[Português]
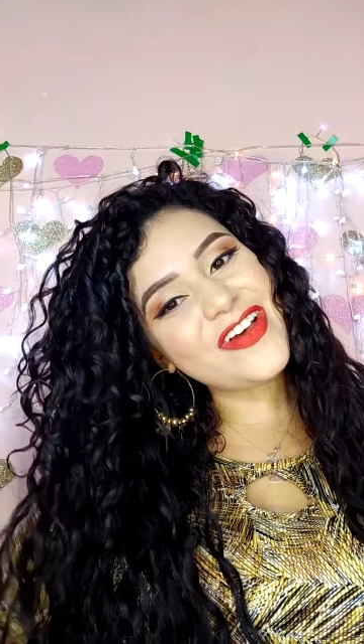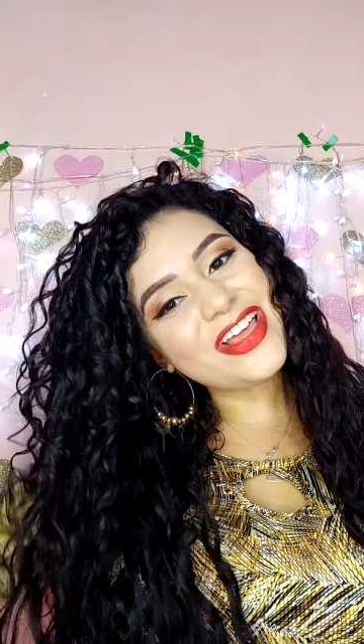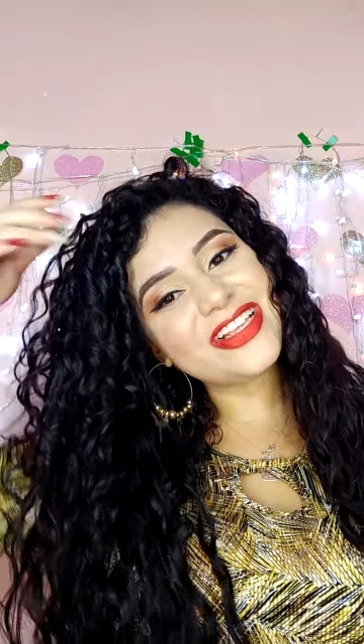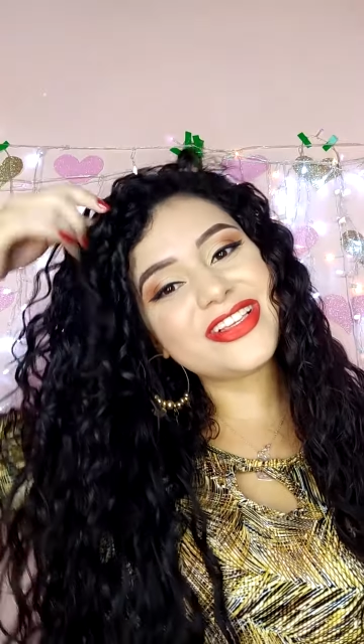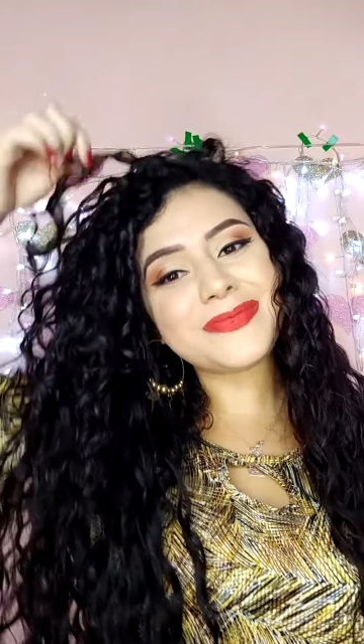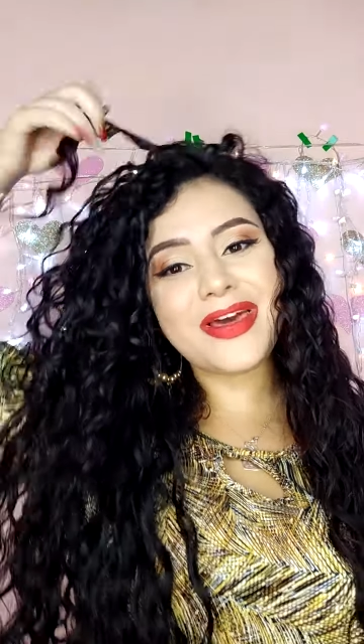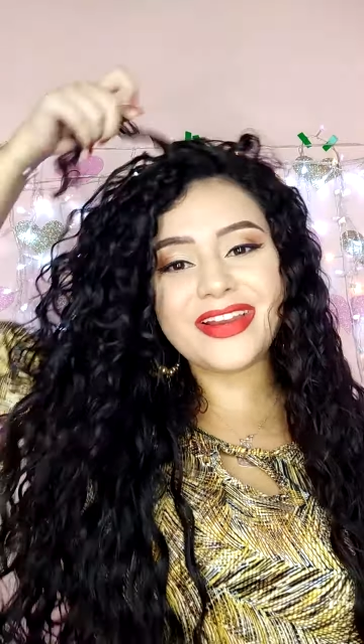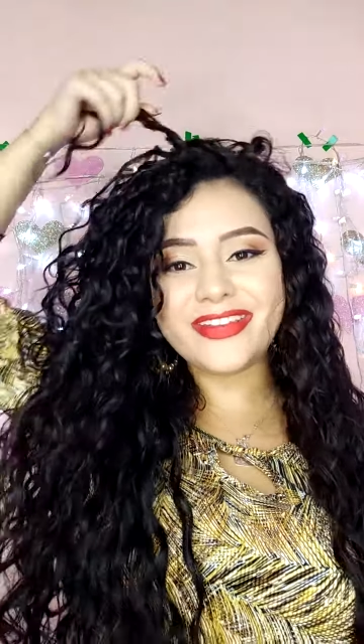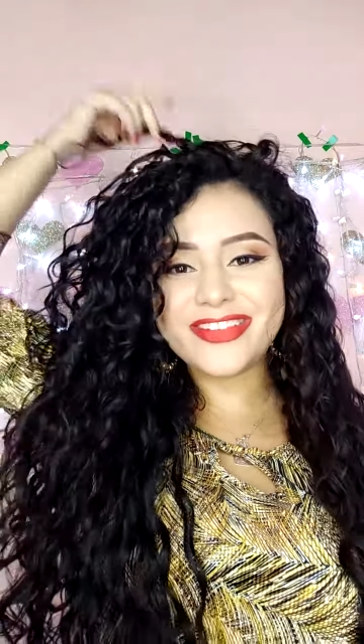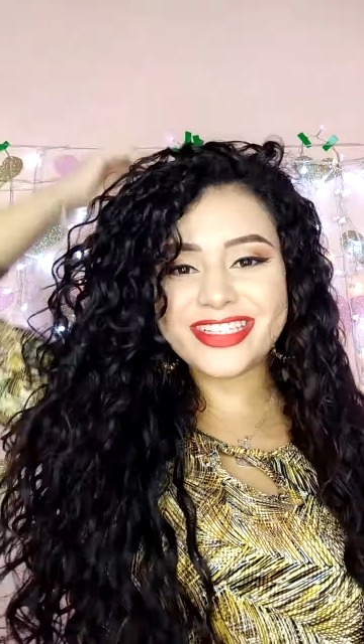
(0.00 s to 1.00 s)
flores. Eu espero
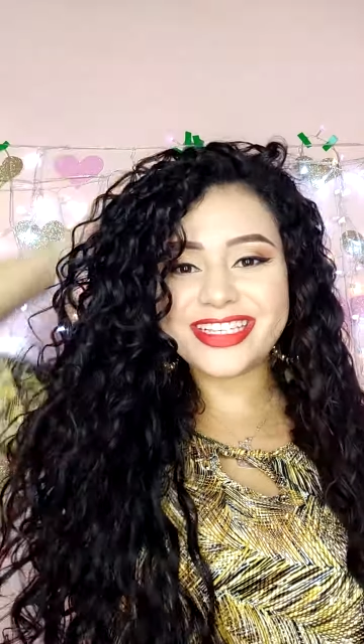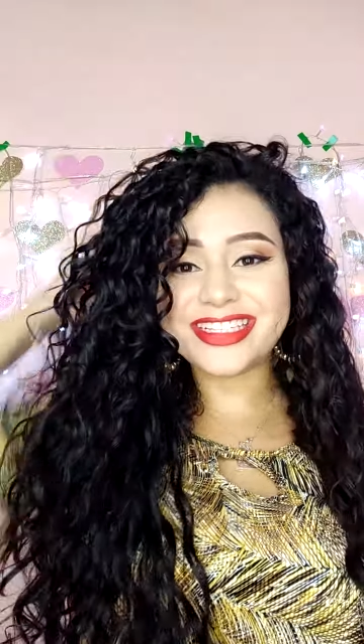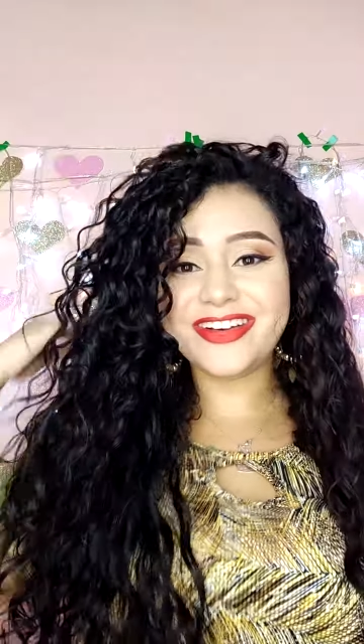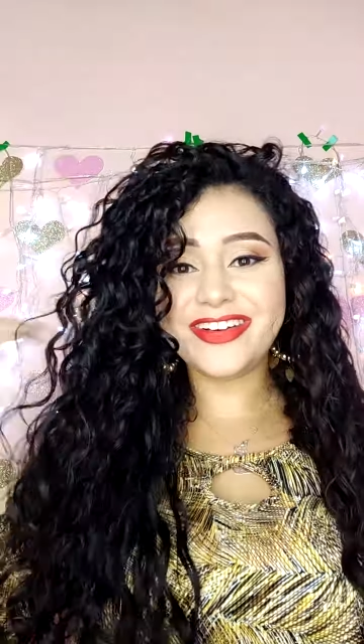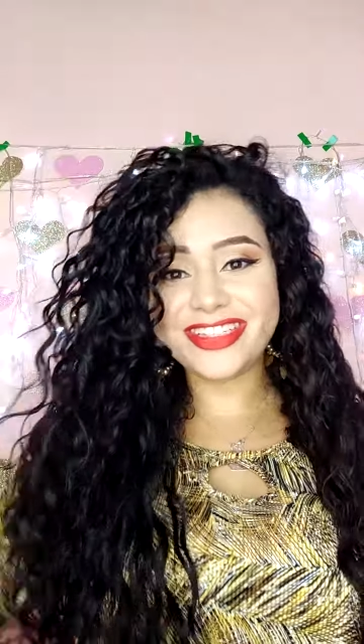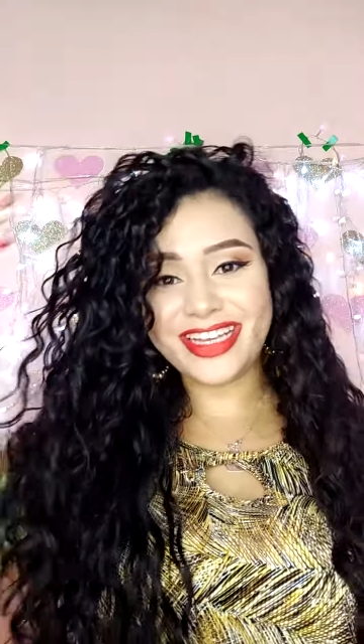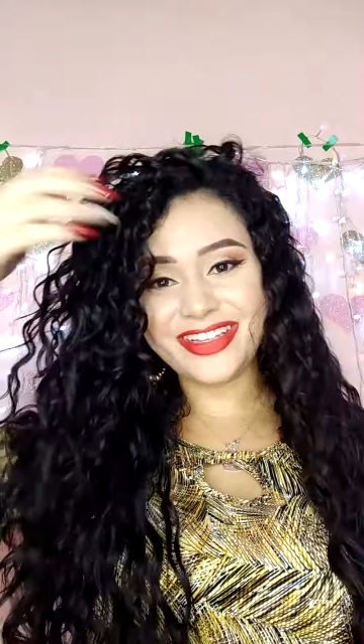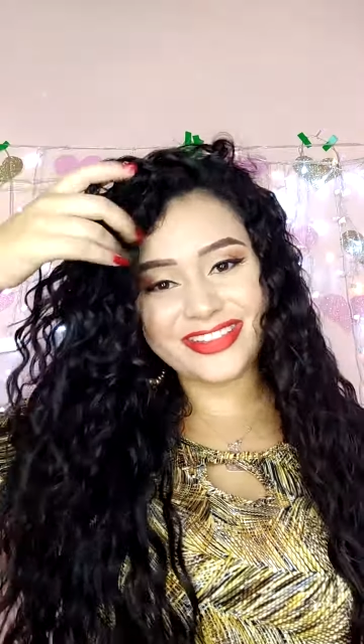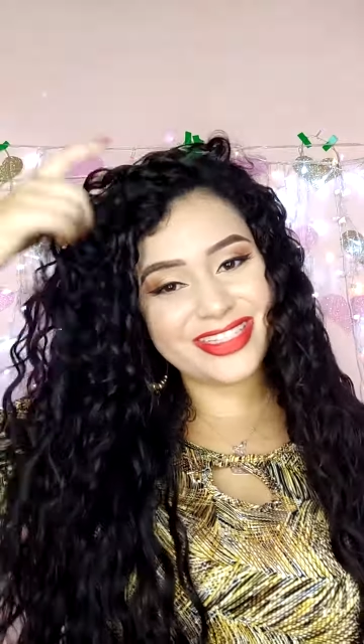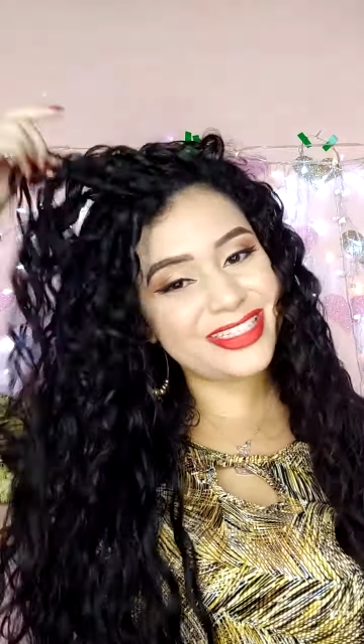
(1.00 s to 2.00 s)
que vocês tenham gostado. Eu
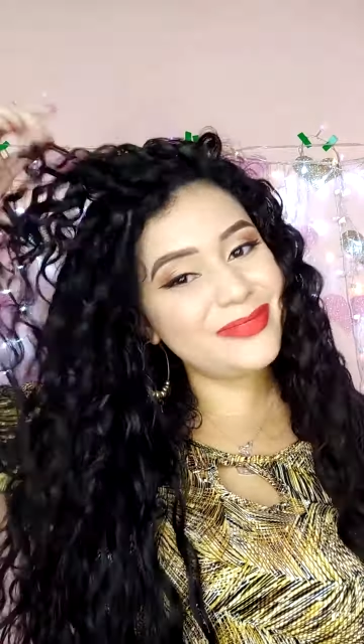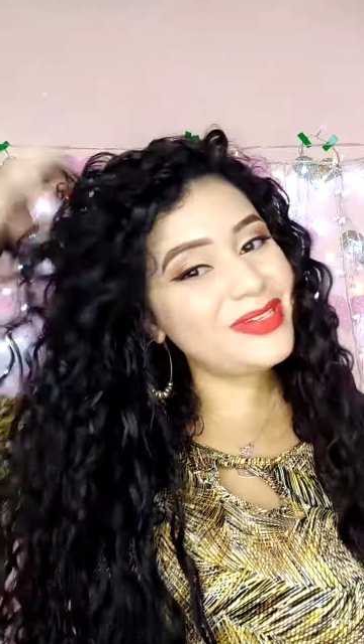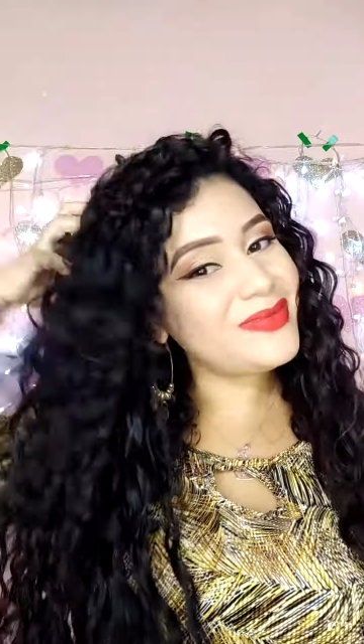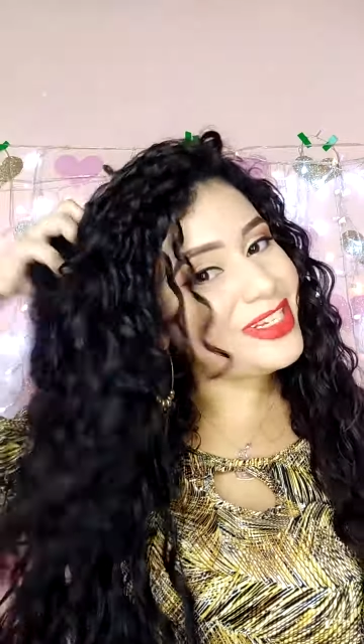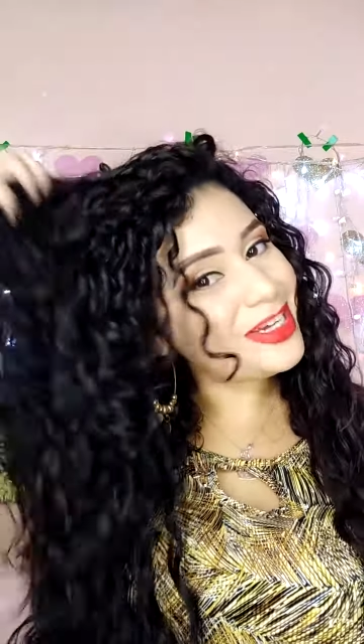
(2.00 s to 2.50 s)
tô simplesmente